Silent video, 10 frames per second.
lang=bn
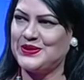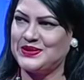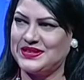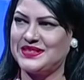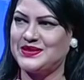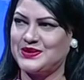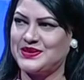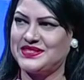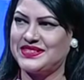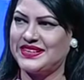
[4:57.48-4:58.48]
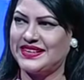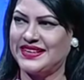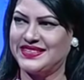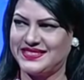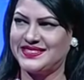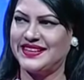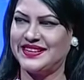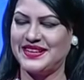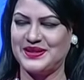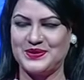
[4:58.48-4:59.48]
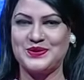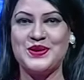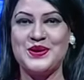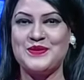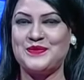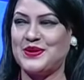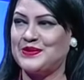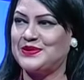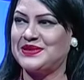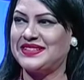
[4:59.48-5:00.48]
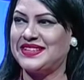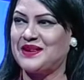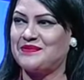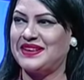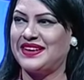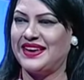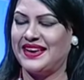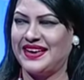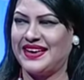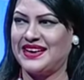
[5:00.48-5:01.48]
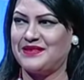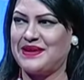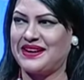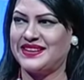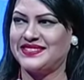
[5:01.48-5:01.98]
অতিথি চরিত্রে এসেছিলেন কিন্তু পরবর্তীতে আপনি বাংলা